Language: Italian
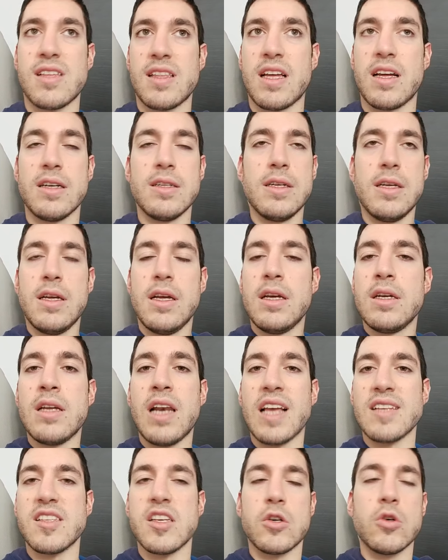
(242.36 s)
è stata
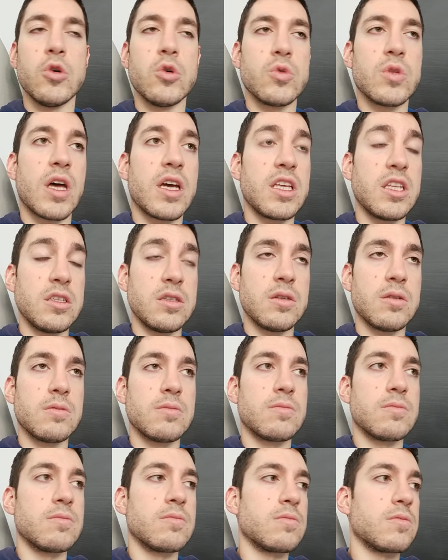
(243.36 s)
la seconda
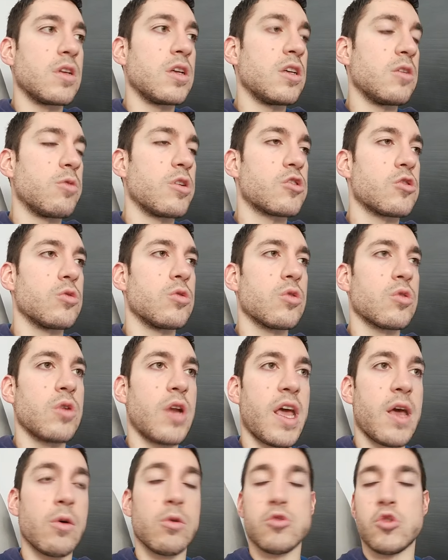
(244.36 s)
in, in questo
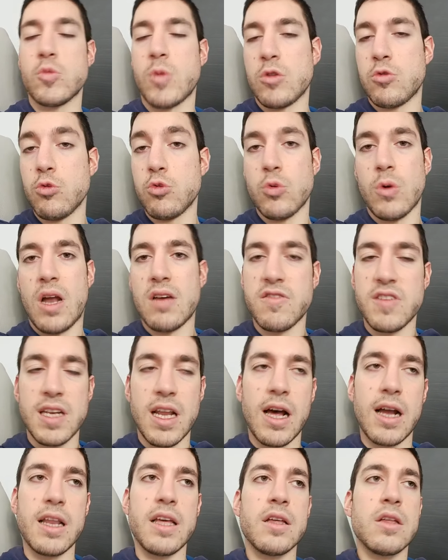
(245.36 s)
torneo, soprattutto la
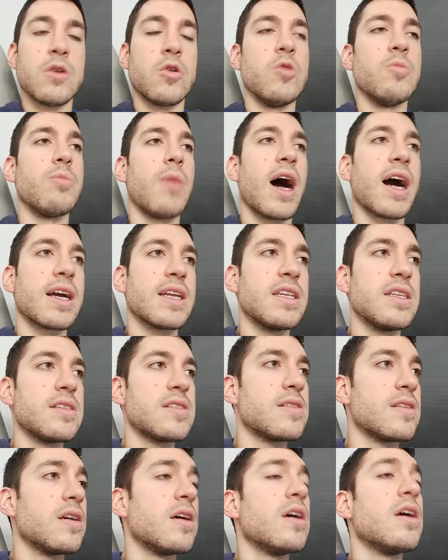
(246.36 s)
finale con
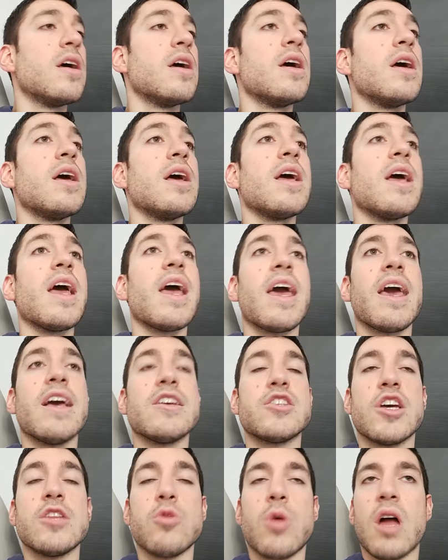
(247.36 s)
Bagnis eh,
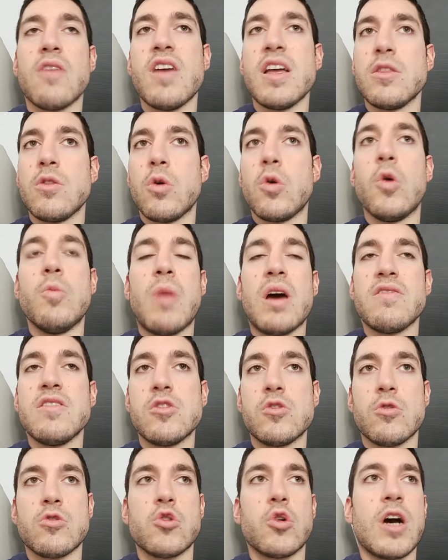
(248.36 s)
cioè, non avendolo mai
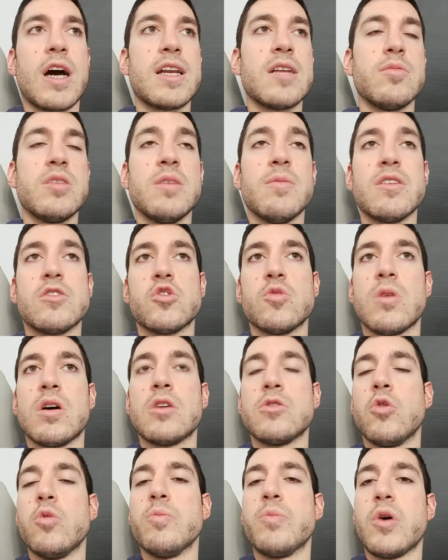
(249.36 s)
visto giocare prima, insomma,
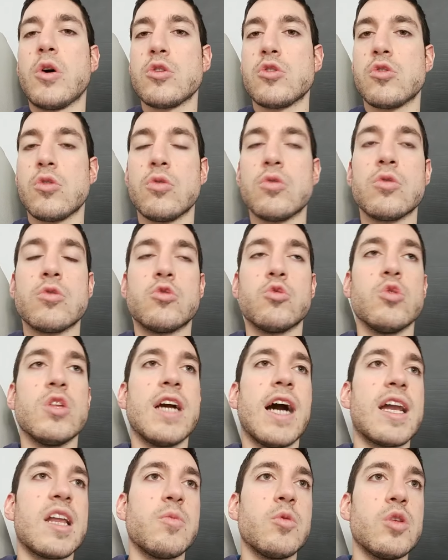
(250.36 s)
non posso
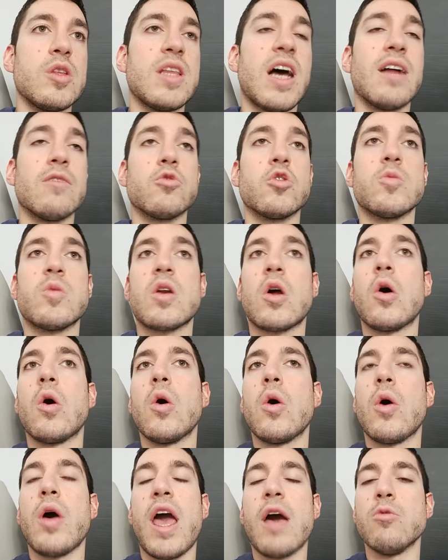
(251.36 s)
giudicare più di tanto,
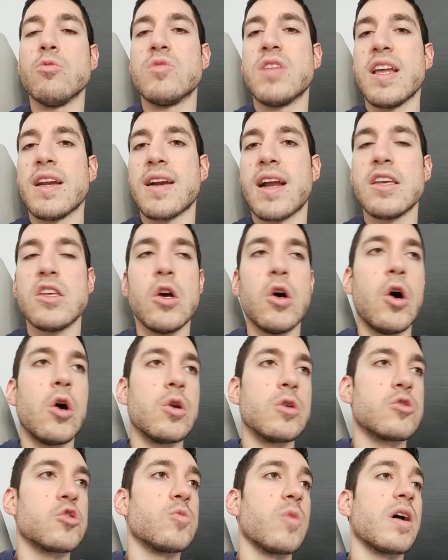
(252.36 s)
però è un
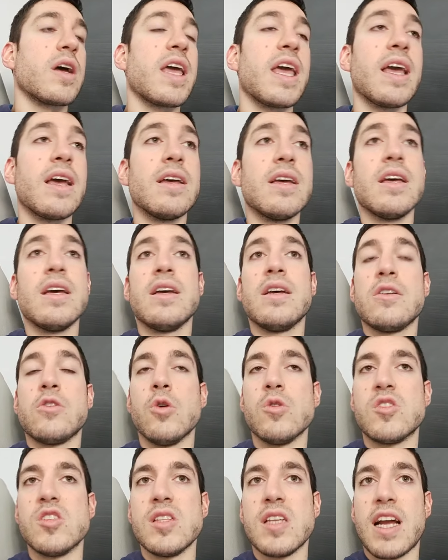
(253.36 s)
terraiolo, insomma, e
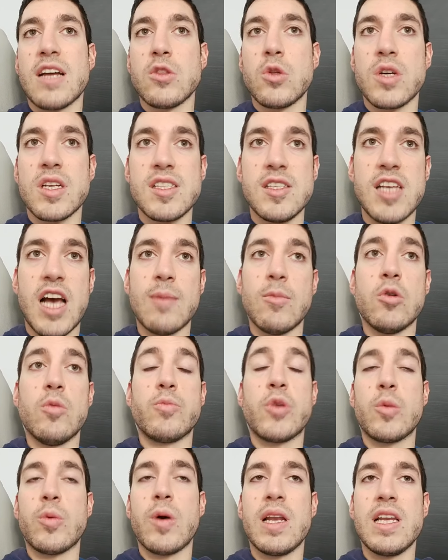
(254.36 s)
considerando che siamo
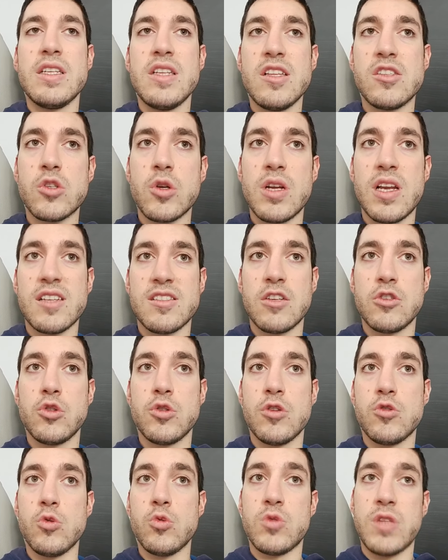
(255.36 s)
proprio all'inizio della
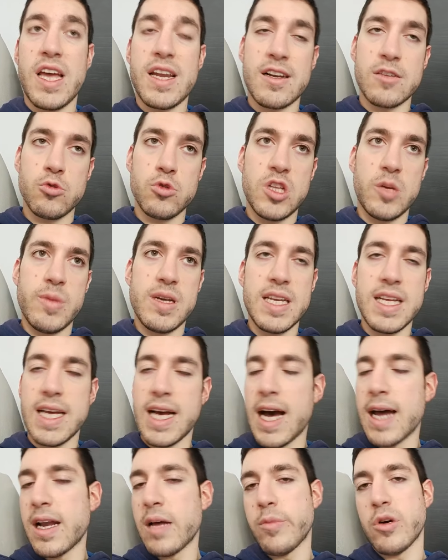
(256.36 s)
stagione su terra
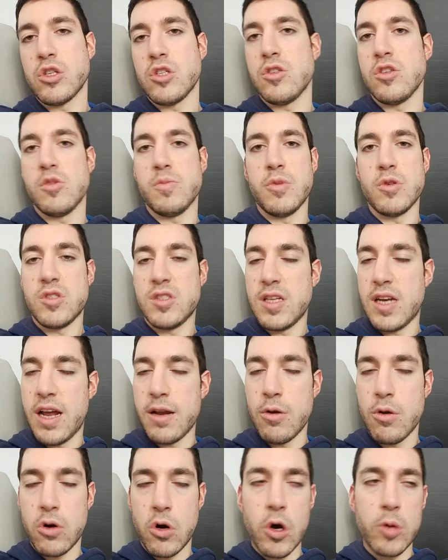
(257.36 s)
sudamericana, poi ci si sposterà
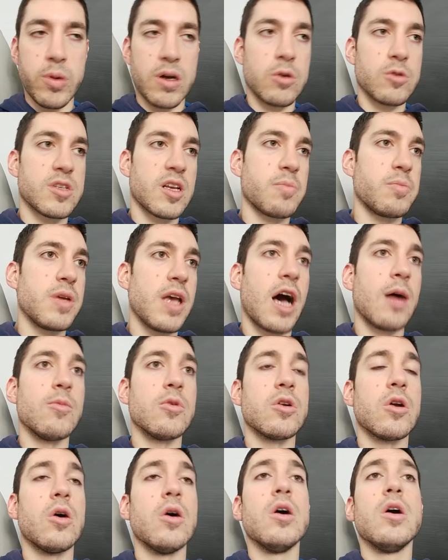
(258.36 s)
in Europa, lo
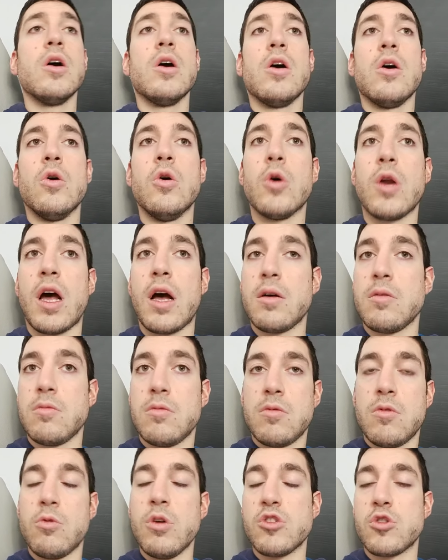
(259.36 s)
sappiamo, no? Ora,
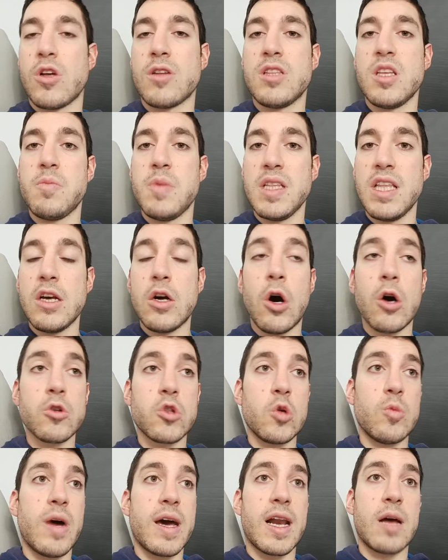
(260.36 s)
questo ATP di
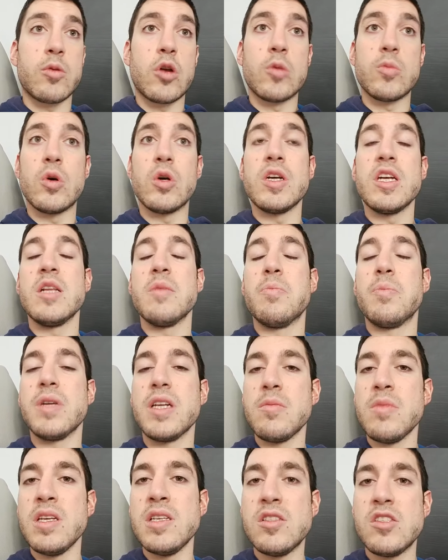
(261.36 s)
Cordoba era proprio il
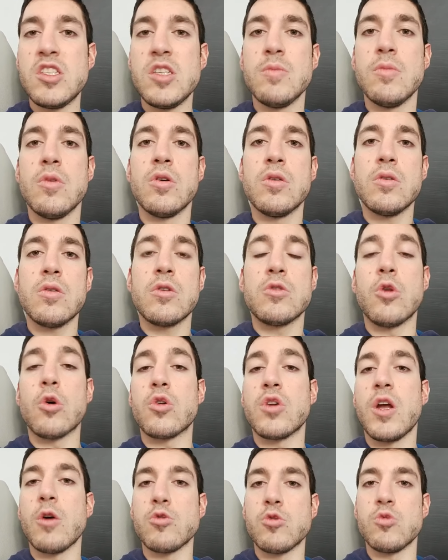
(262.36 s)
primissimo
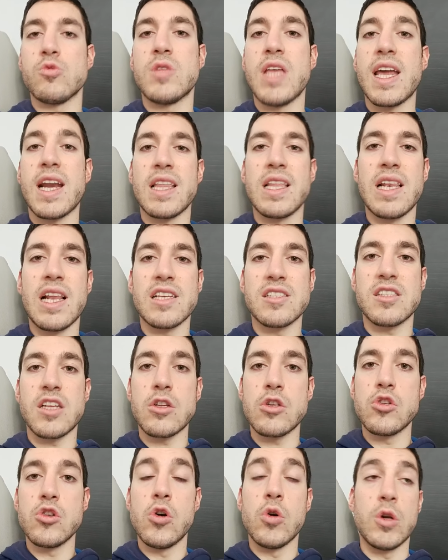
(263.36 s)
torneo su terra della
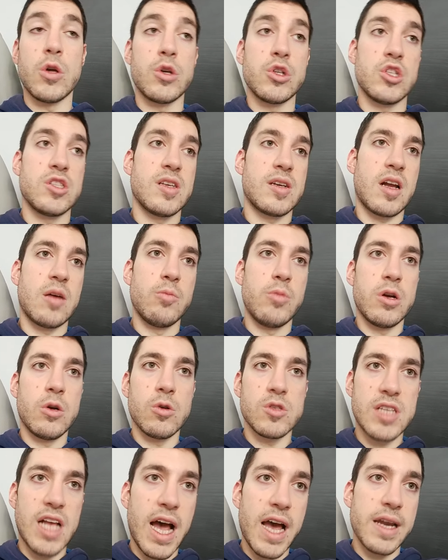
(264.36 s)
stagione, ora ci sarà
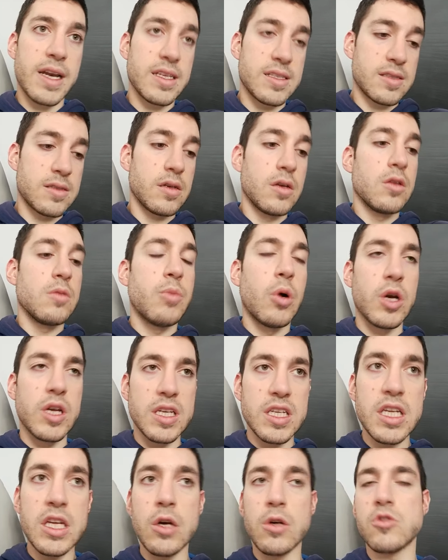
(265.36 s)
Buenos Aires, poi
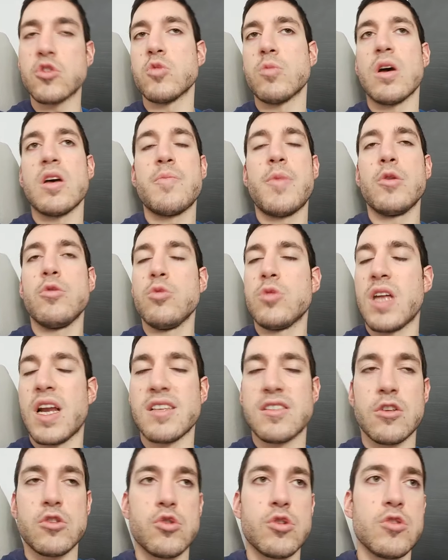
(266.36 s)
Rio, insomma, poi tutta la
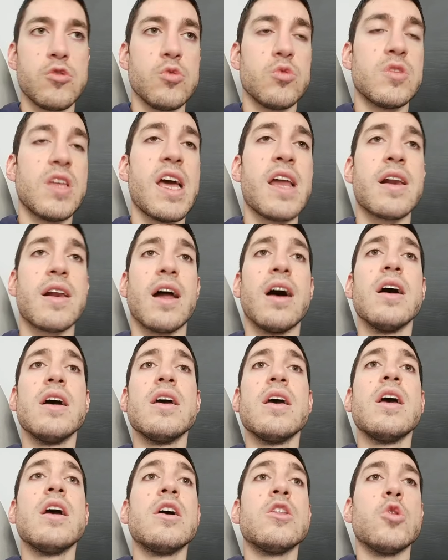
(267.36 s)
stagione su terra,
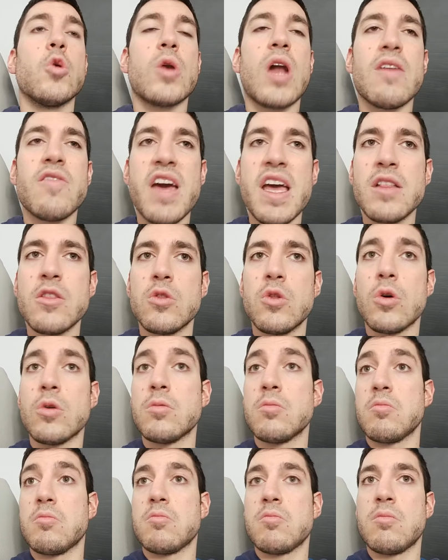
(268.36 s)
non
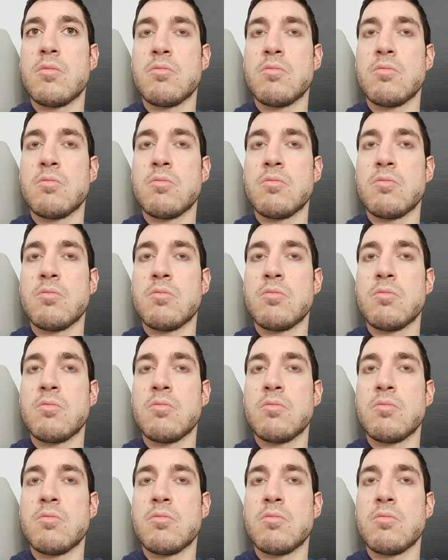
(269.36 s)
avendo